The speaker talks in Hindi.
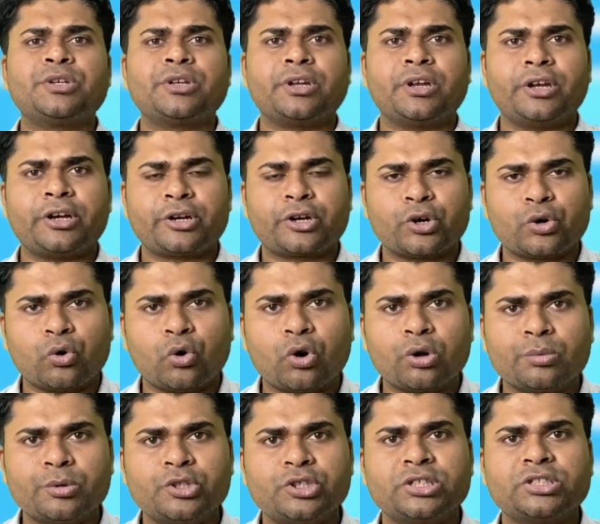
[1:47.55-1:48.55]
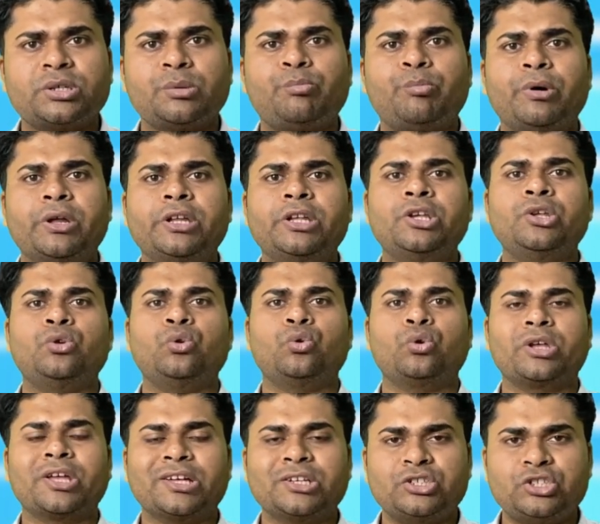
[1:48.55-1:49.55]
से रिलेटेड और भी जैसे पनीर हो
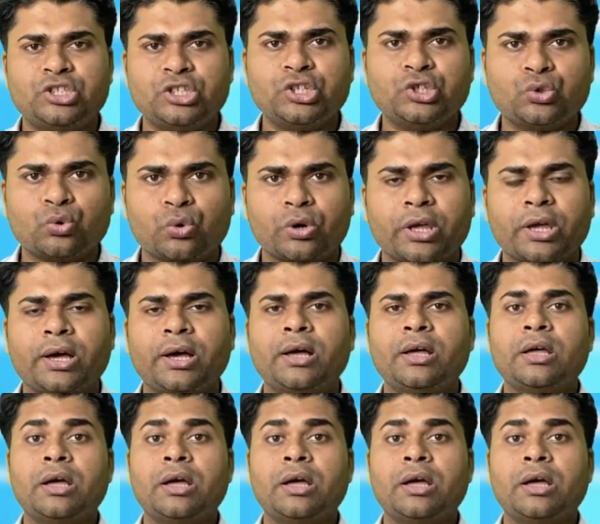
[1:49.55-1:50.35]
गया चीज हो गया